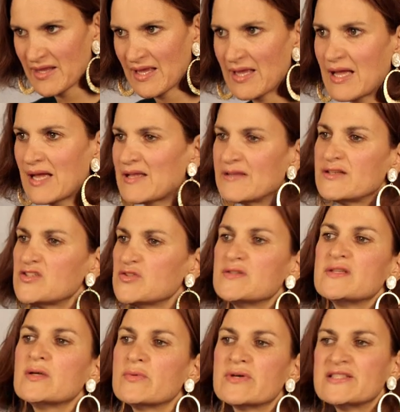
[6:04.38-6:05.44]
bah, un
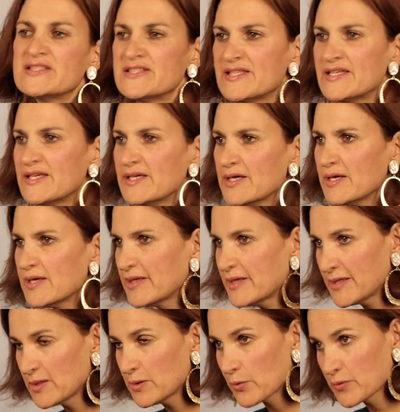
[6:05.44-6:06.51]
déjeuner ou un dîner,
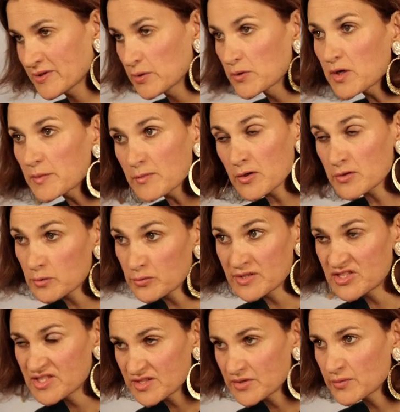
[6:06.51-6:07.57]
et on est aux commandes, on est
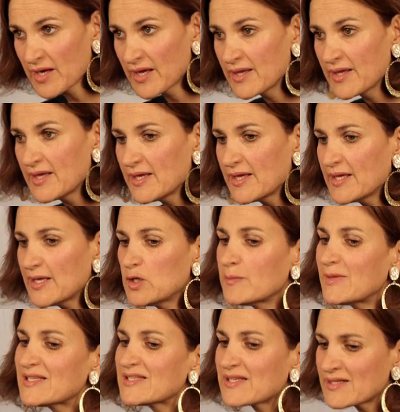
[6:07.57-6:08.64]
chez soi. Et le
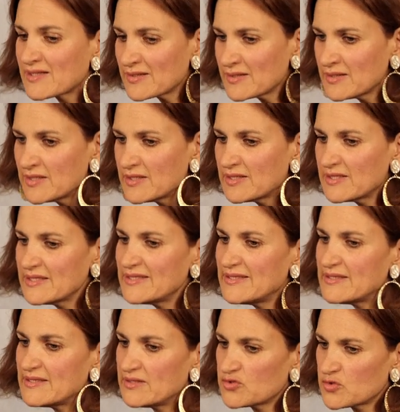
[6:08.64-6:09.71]
matin,
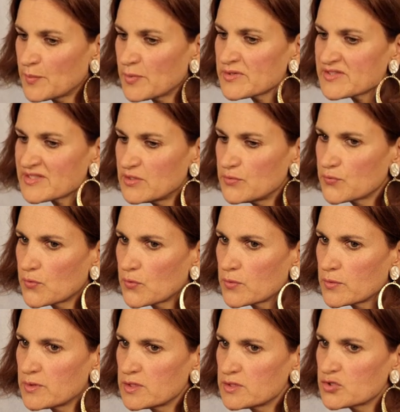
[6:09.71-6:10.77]
je pense qu'il
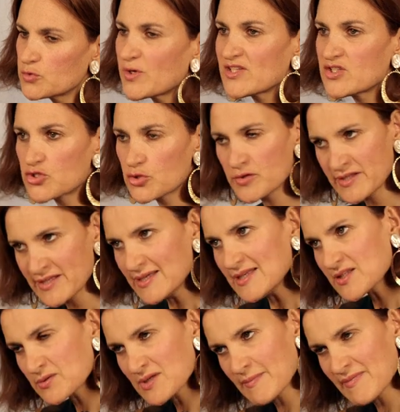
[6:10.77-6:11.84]
faut soit jeûner
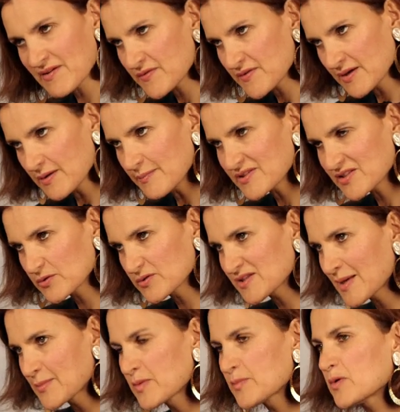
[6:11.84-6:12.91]
si on n'a pas faim, parce que c'est
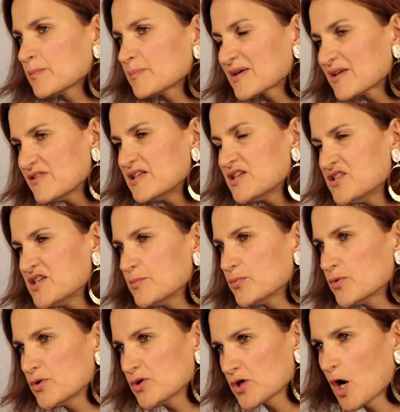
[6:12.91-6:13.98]
un moment privilégié
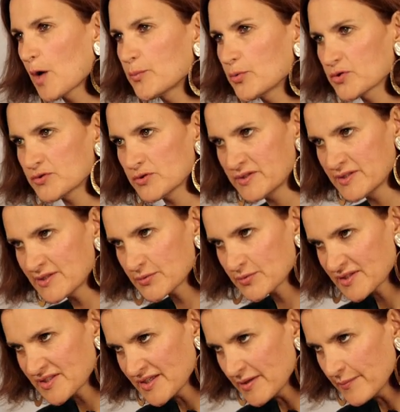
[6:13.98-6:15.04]
pour le corps pour se
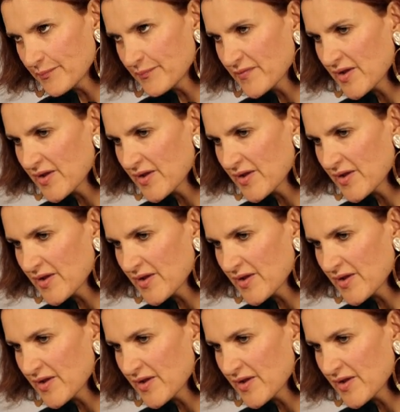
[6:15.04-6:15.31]
nettoyer,